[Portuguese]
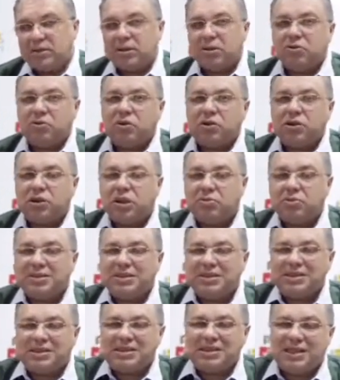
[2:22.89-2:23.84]
Então, nós temos
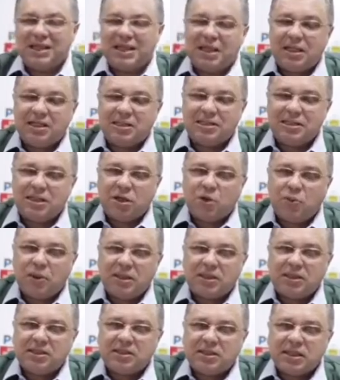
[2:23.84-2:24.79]

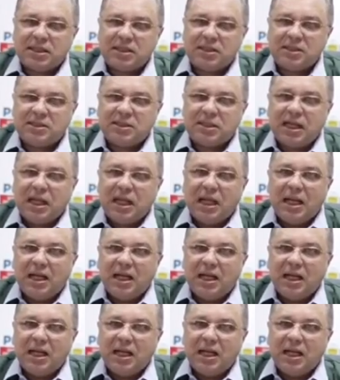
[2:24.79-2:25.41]
56